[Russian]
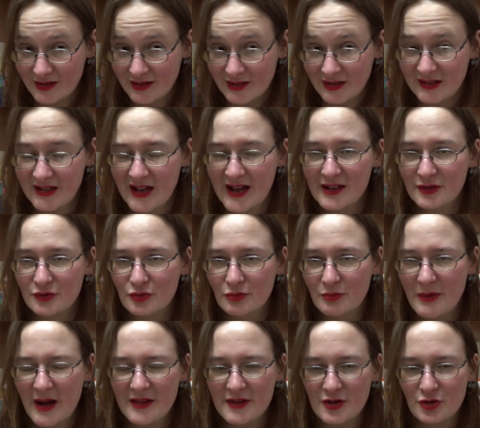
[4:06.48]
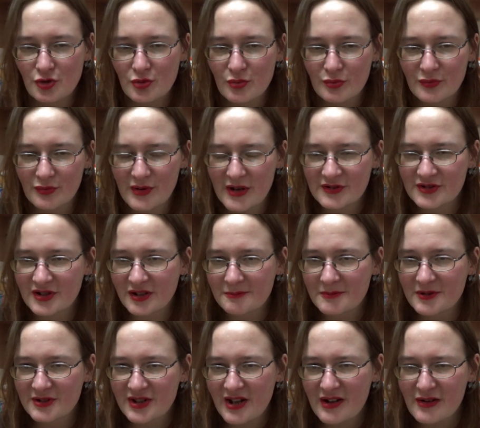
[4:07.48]
Я эту баночку в разных
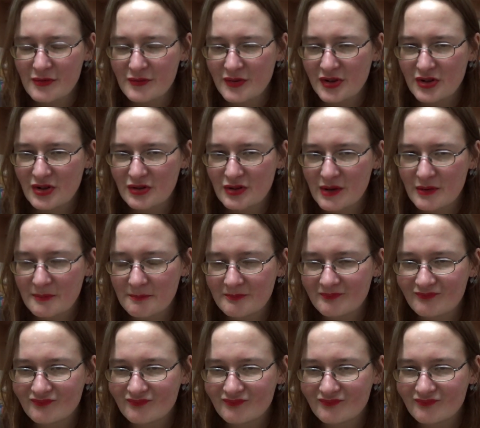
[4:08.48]
местах видела